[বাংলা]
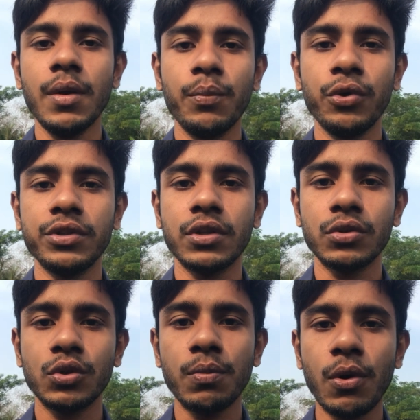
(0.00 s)

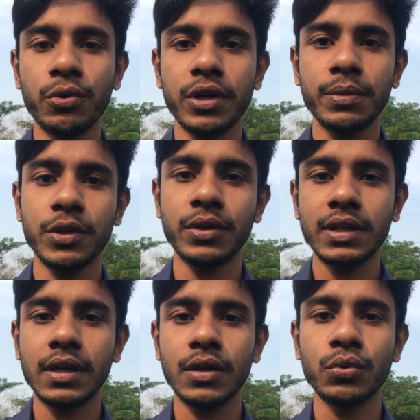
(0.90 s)
পরিত্যক্ত ভবনের ভিতরে
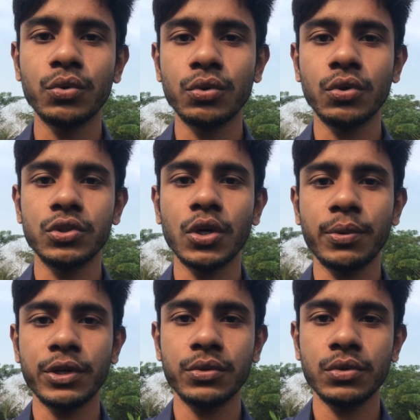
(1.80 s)
তারা কুকুরগুলো
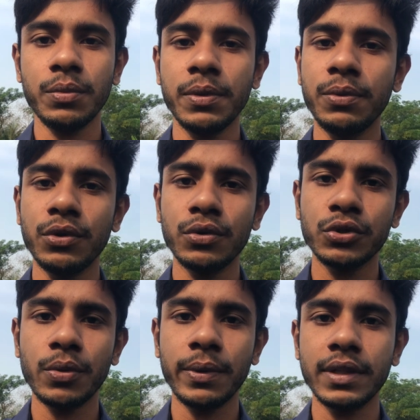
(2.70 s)
জবাই করত বিভিন্ন
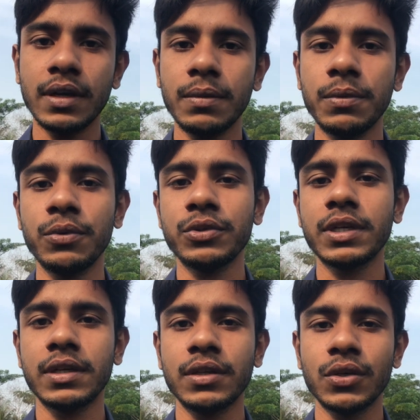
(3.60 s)
সময় তারা বিভিন্ন
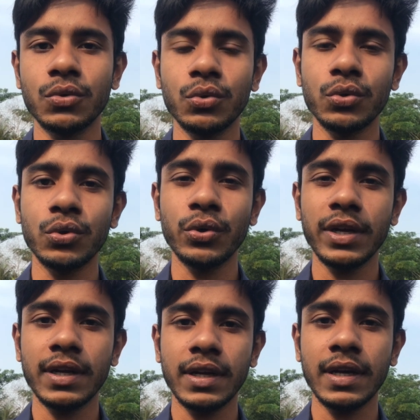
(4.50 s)
জায়গা থেকে কুকুর ধরে
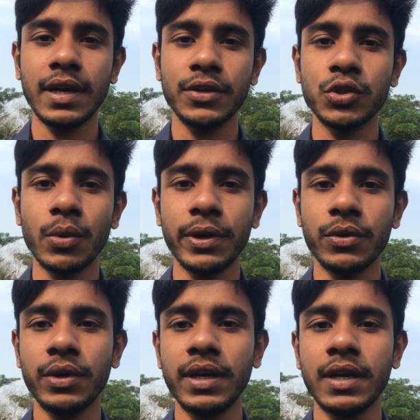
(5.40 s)
এনে এখানে জবাই
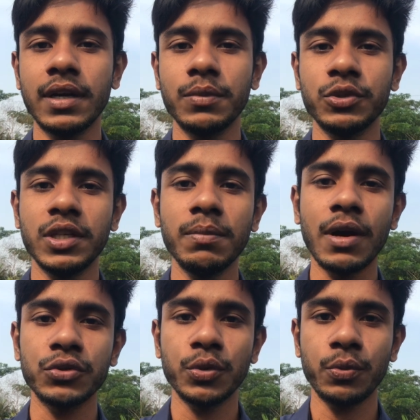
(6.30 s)
করে এখানে বসে
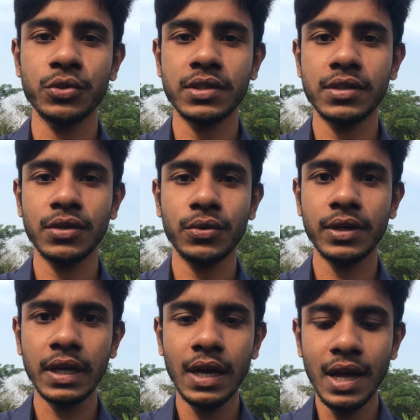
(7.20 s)
মাংস প্রসেসিং
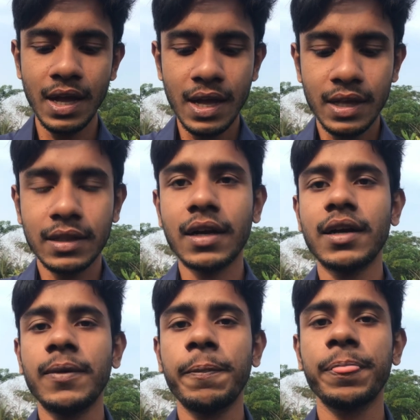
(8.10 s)
করে
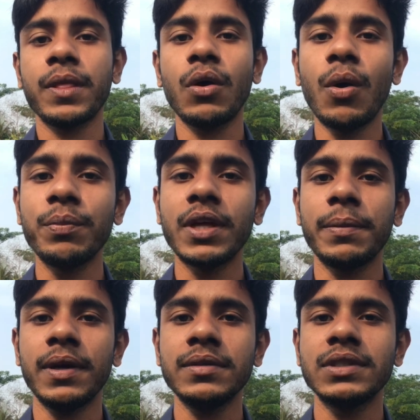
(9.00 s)
তারা কম
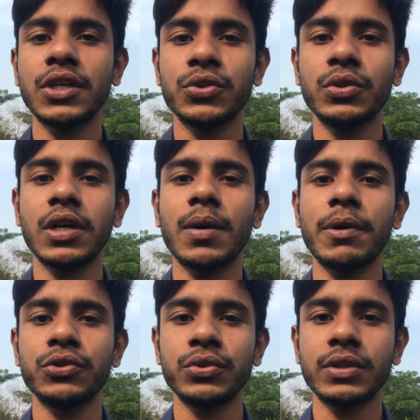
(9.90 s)
দামে চারশো টাকা
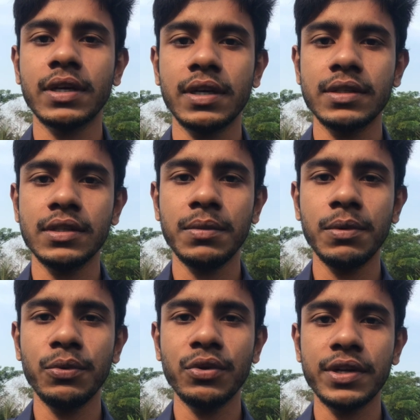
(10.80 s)
পাঁচশো টাকা কেজিতে
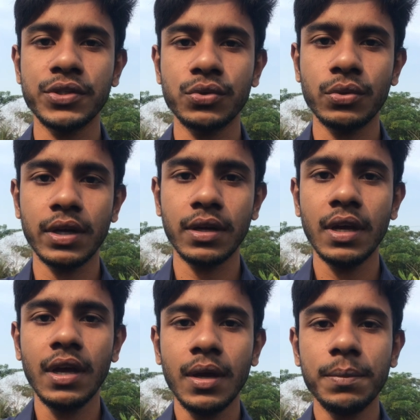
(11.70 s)
বিভিন্ন রেস্তোরাঁয়
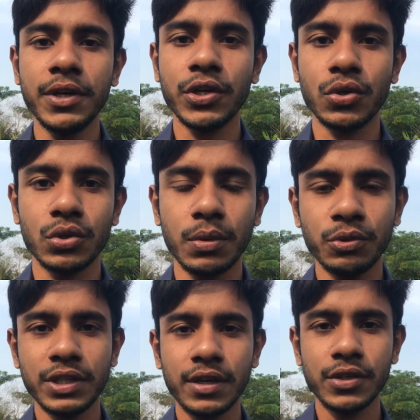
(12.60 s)
বিক্রি করতো এবং
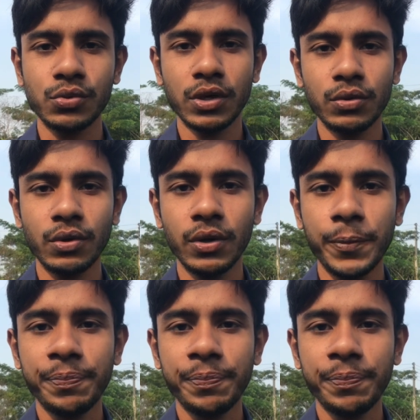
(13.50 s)
সেই রেস্তোরাঁগুলো